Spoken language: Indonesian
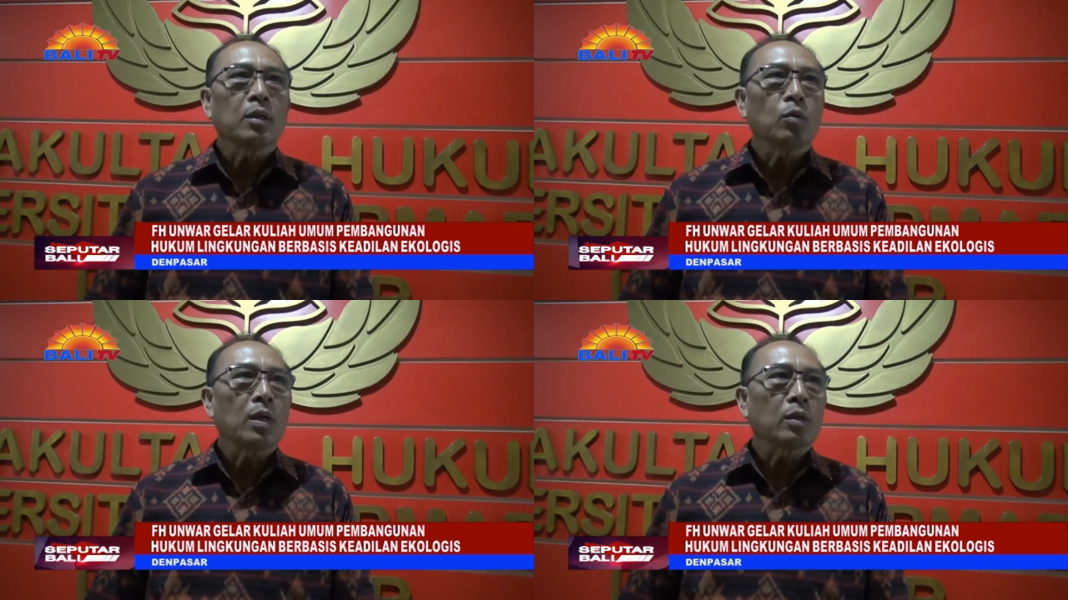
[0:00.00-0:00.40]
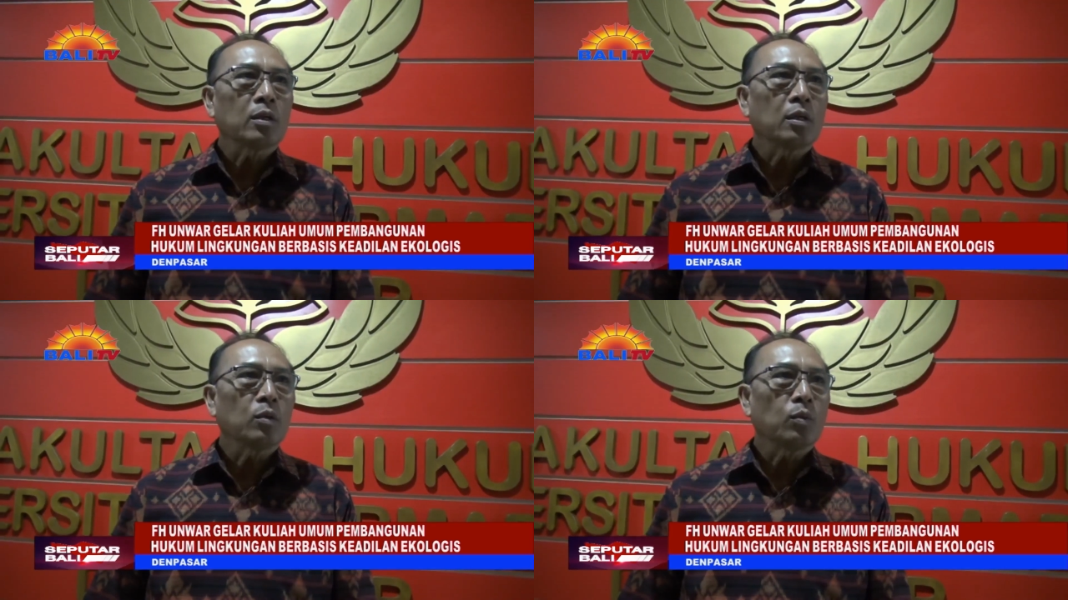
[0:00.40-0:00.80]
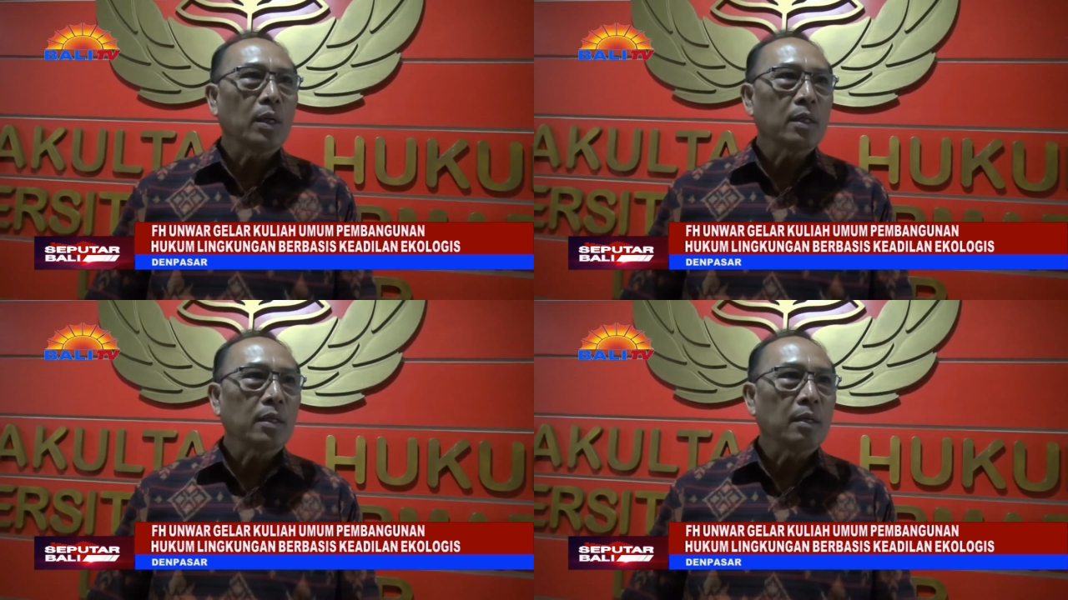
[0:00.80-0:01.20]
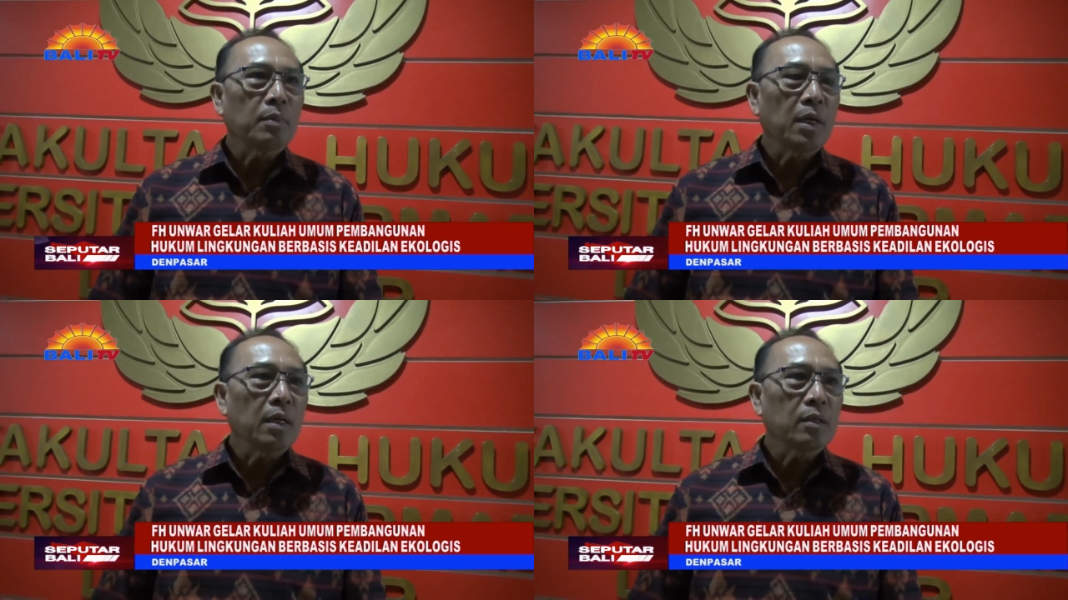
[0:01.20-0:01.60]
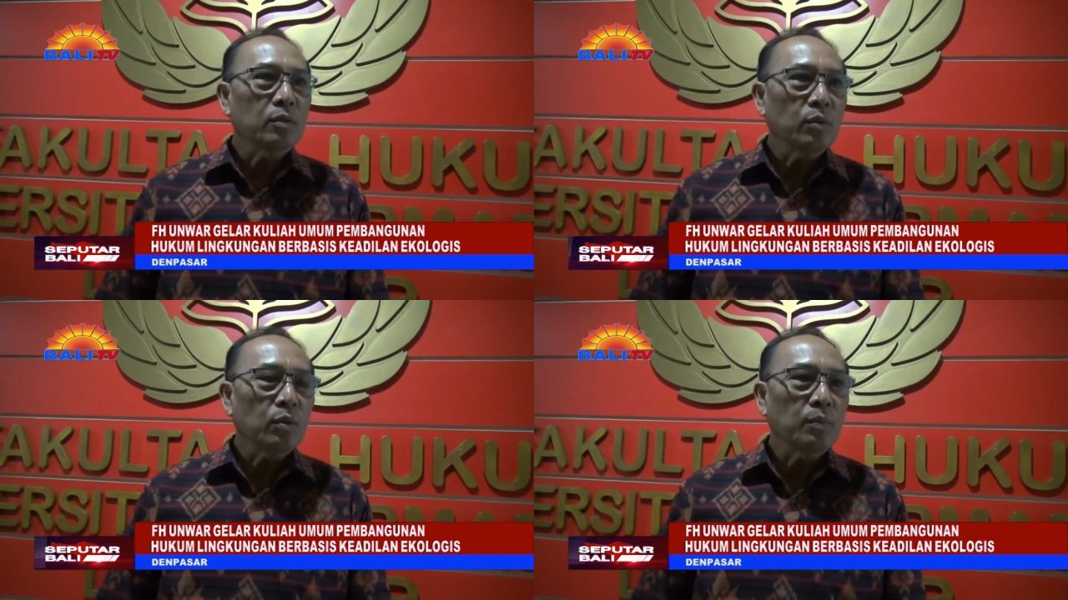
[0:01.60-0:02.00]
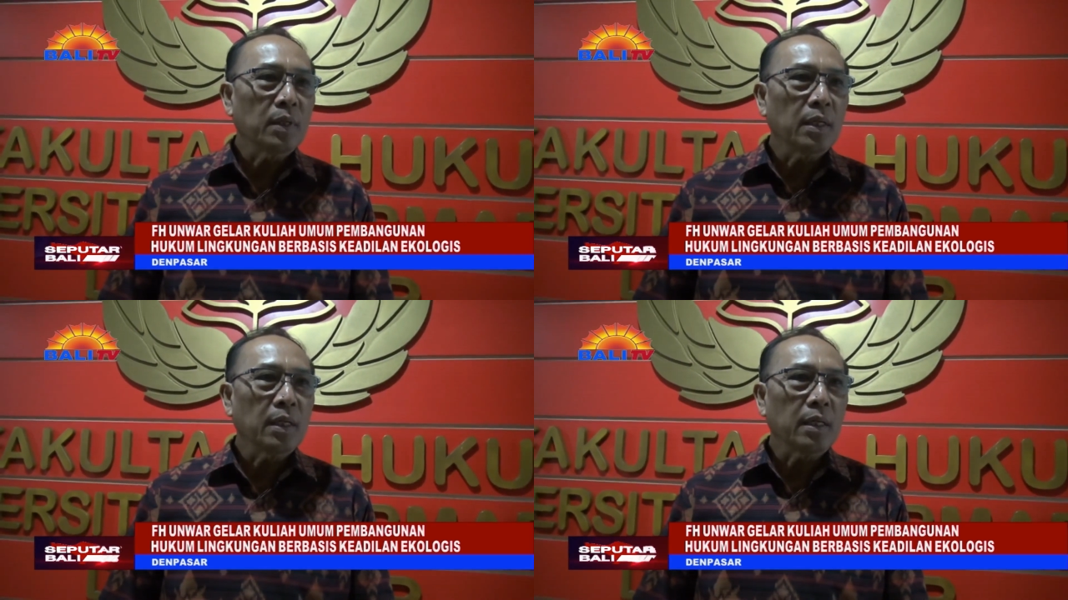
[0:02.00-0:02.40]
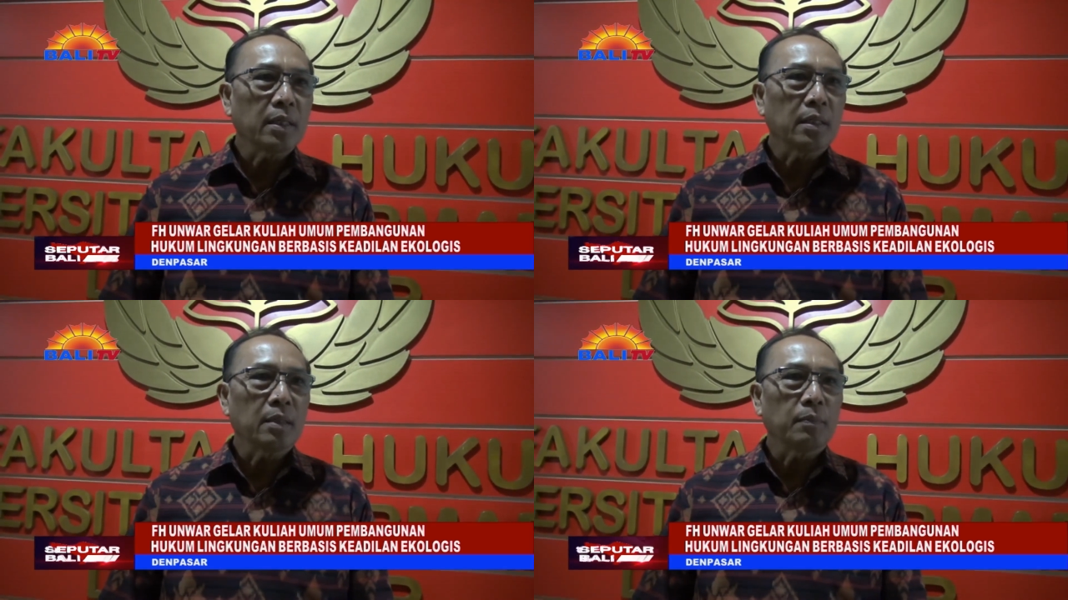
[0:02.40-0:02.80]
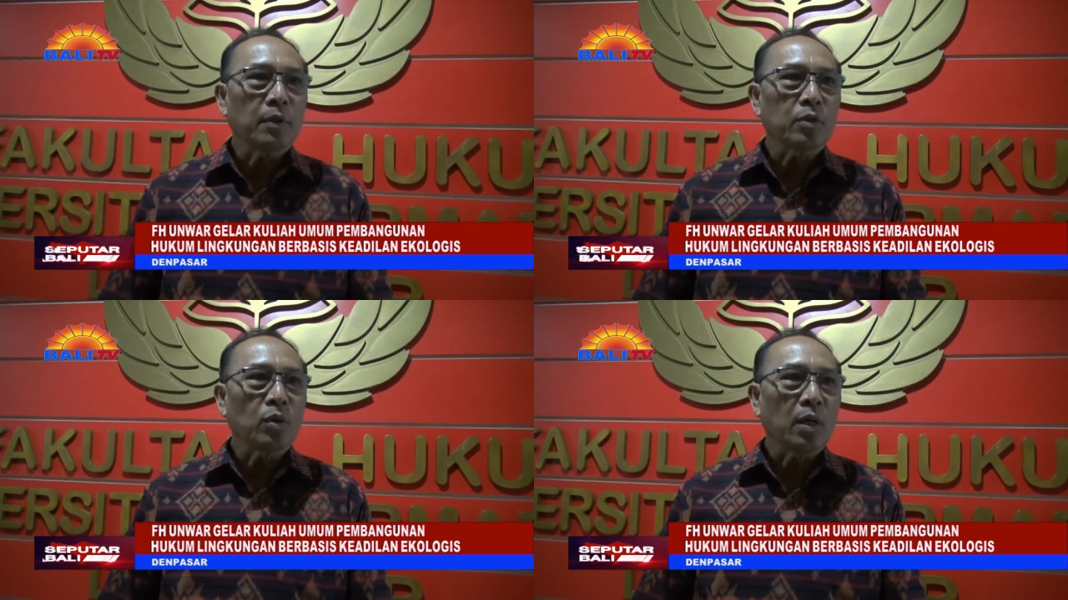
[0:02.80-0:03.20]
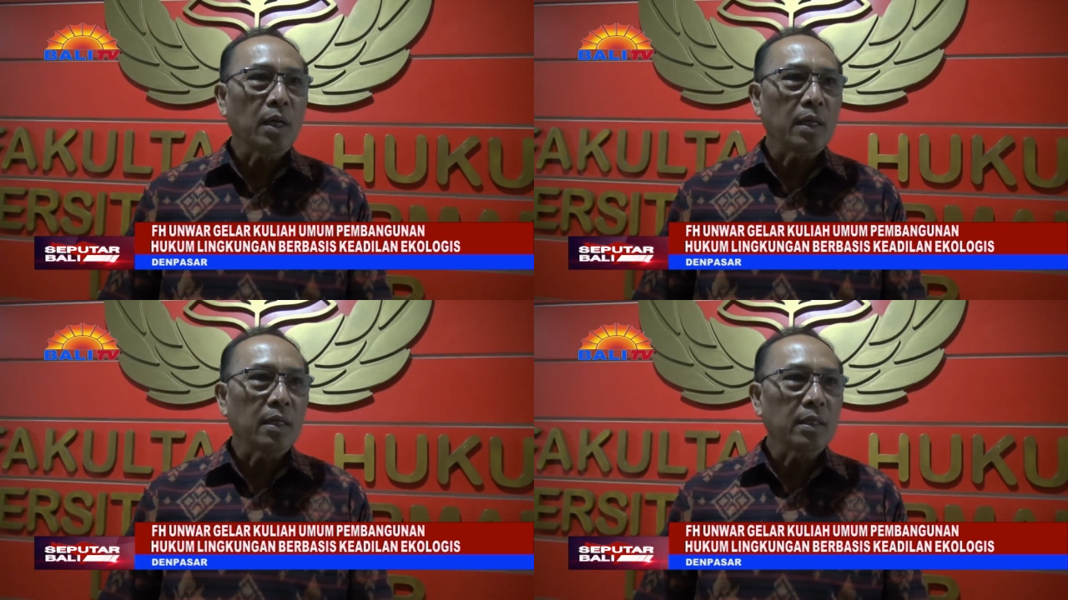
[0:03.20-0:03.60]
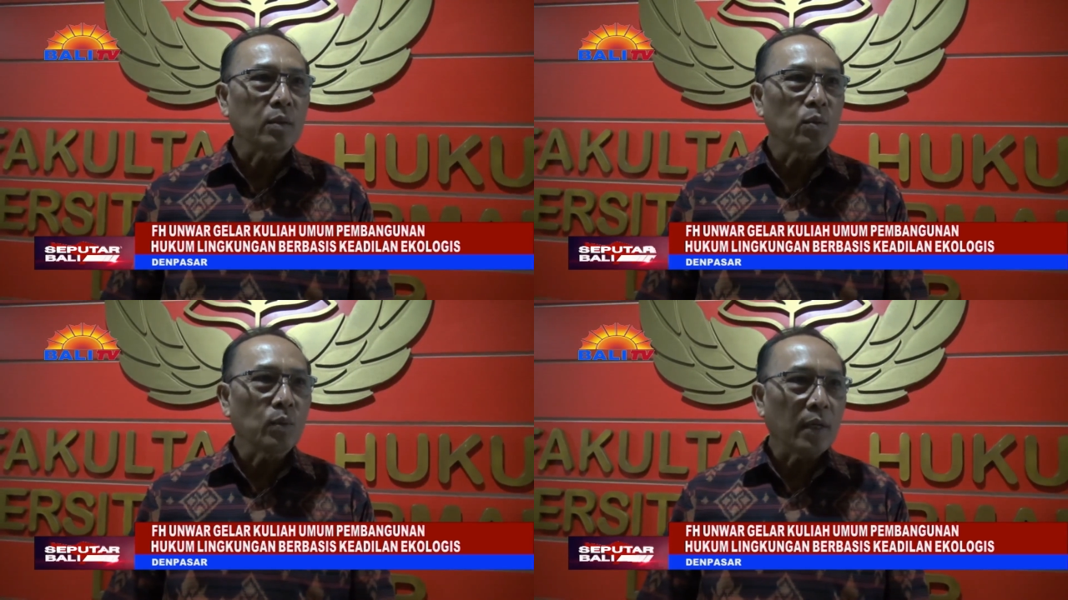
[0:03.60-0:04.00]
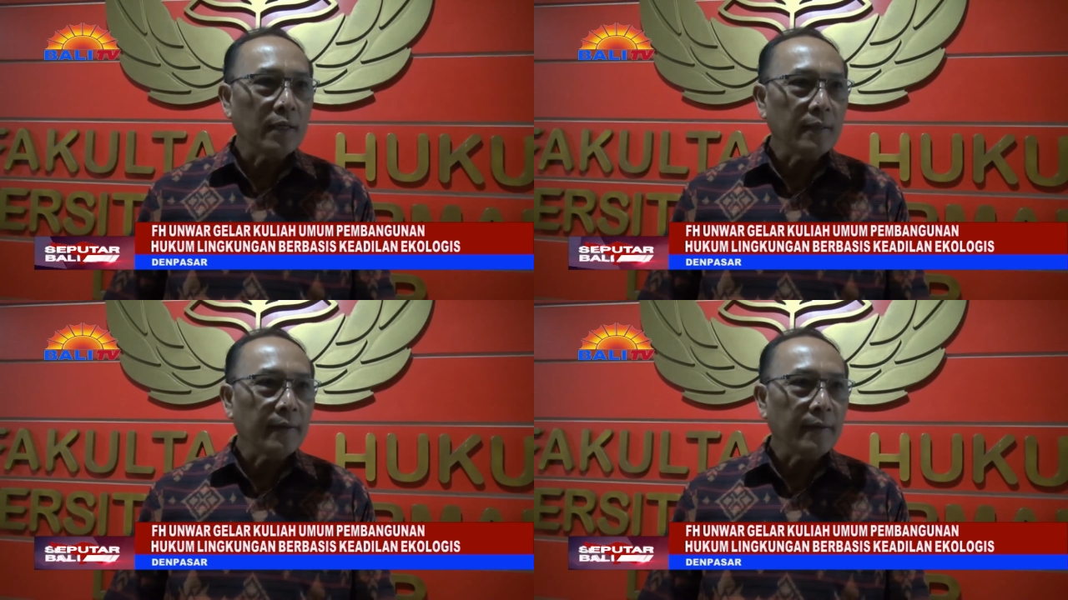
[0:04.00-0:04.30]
ketentuan-ketentuan yang mengatur mengenai persoalan lingkungan